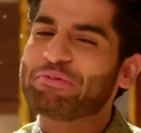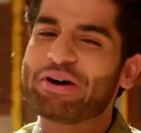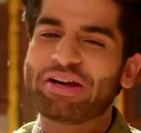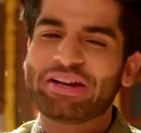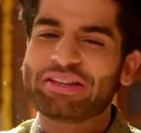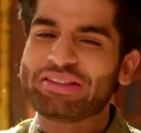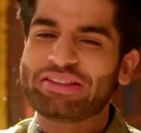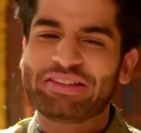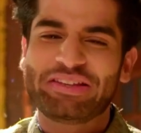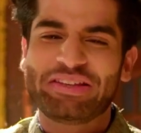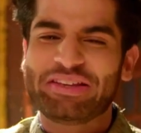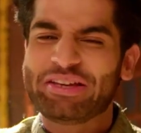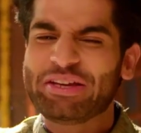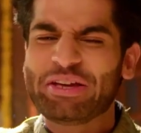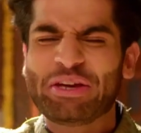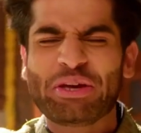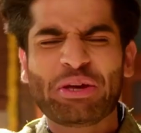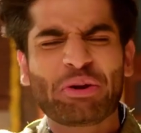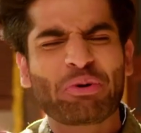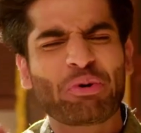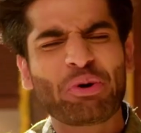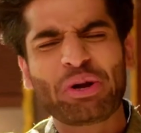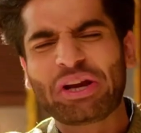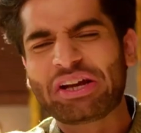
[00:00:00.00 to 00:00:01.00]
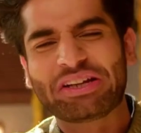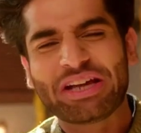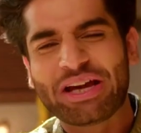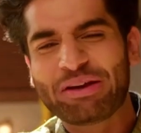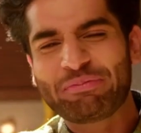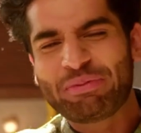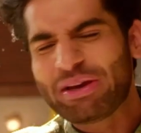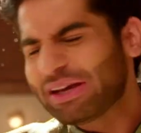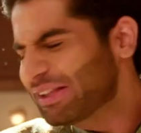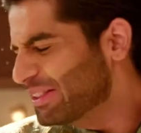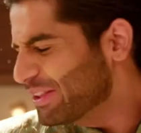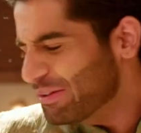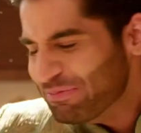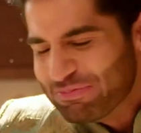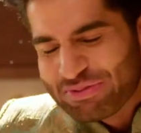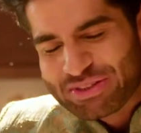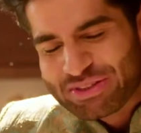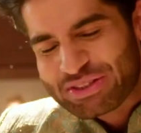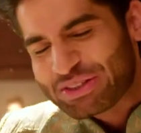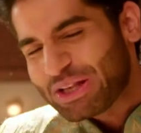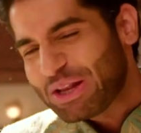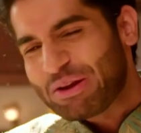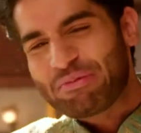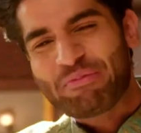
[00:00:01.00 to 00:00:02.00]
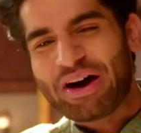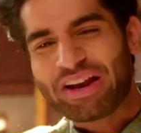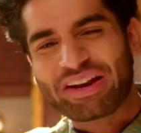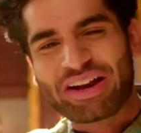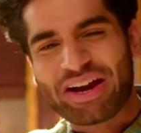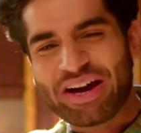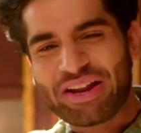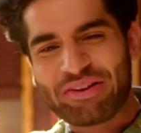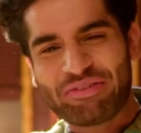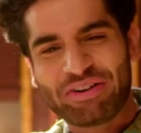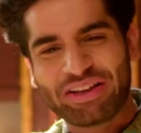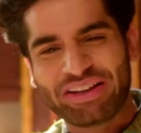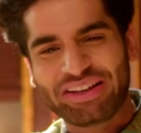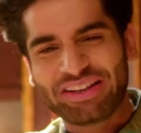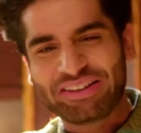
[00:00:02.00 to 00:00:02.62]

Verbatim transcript: मारी थी हीरोइक टाइप एकदम सलमान खान वाली